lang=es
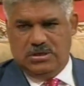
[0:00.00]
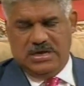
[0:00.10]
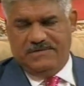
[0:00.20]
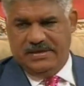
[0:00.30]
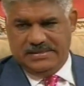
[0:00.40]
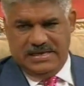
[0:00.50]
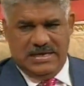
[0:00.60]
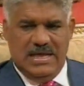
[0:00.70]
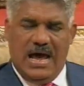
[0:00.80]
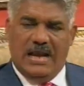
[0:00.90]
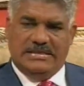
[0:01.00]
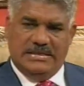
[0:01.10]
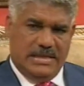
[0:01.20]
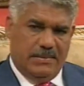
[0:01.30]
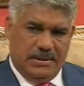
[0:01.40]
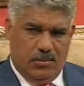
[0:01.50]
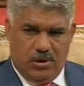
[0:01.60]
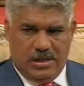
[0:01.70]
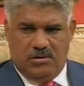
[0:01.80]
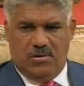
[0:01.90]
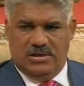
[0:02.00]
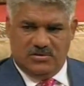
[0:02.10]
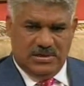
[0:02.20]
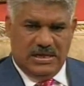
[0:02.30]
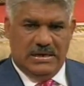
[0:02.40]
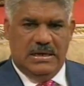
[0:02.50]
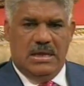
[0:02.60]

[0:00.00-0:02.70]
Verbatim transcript: y que afecta al sistema democrático nacional.